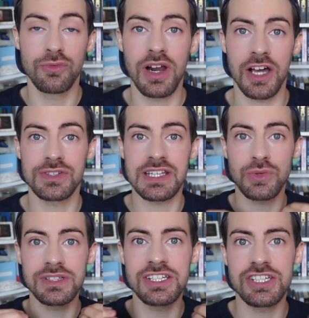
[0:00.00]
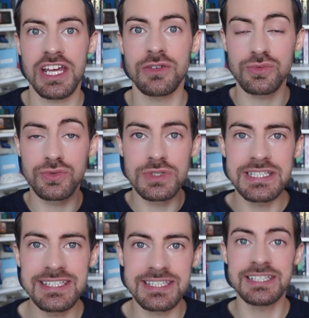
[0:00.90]
Voilà, que ça soit des chèques ou du
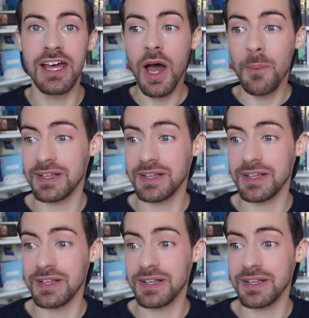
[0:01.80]
liquide,